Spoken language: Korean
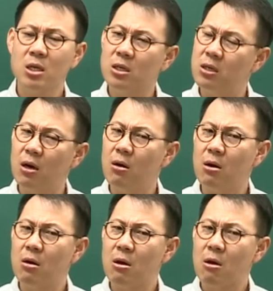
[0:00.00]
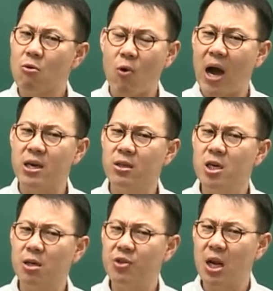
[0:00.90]
그거 과연
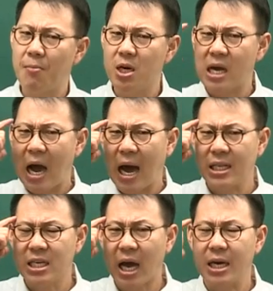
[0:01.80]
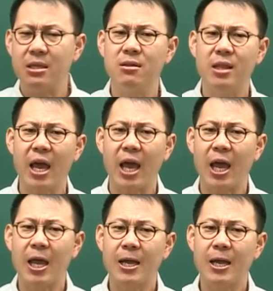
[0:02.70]
여러분들의 머리가 한계가 있는데